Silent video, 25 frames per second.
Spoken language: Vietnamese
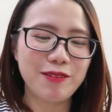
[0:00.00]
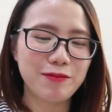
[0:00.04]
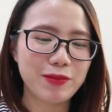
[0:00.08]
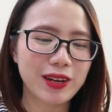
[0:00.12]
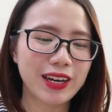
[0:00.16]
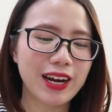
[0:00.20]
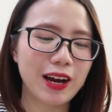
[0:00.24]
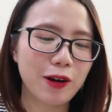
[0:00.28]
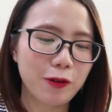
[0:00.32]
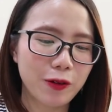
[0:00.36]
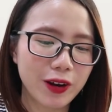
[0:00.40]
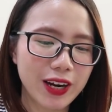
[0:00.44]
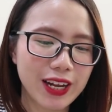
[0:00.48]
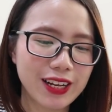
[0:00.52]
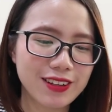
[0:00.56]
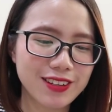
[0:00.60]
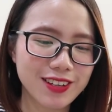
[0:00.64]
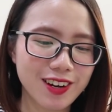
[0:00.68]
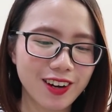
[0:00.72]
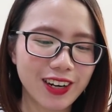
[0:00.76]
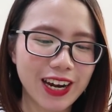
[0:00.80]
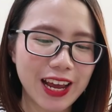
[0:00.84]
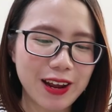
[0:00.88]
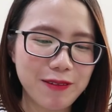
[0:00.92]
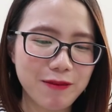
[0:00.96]
là mình đã quyết định
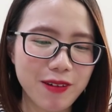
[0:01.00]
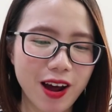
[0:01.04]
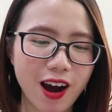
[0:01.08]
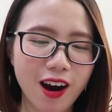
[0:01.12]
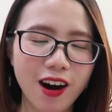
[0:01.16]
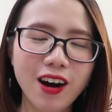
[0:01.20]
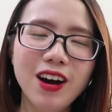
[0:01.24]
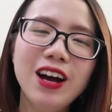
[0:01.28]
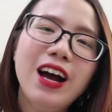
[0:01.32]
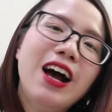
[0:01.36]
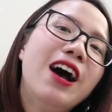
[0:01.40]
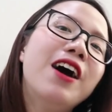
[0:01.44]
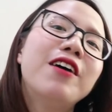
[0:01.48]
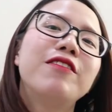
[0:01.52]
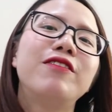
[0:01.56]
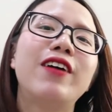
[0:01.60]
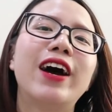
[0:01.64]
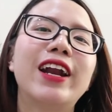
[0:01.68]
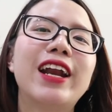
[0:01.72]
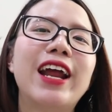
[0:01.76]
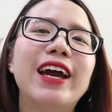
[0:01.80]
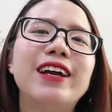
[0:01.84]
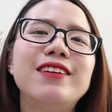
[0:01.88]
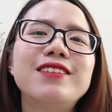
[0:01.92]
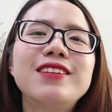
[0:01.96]
chọn em nó.
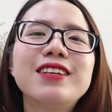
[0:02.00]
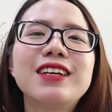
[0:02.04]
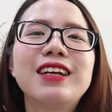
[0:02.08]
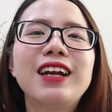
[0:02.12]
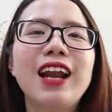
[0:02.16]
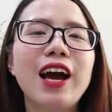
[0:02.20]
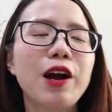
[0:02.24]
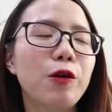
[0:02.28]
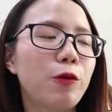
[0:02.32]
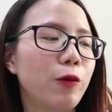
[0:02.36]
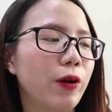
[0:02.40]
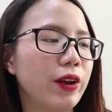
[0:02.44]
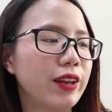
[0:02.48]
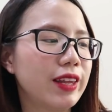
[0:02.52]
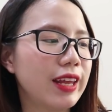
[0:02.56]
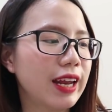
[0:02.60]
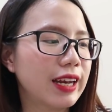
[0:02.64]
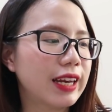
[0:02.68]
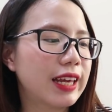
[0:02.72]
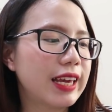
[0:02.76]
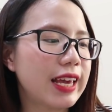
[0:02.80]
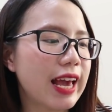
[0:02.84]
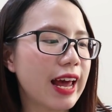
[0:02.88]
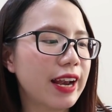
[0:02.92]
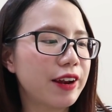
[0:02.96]
Và đấy chính là cuốn Nhật
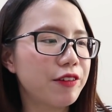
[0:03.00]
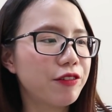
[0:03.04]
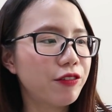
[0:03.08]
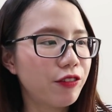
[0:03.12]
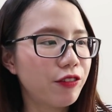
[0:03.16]
ký Anne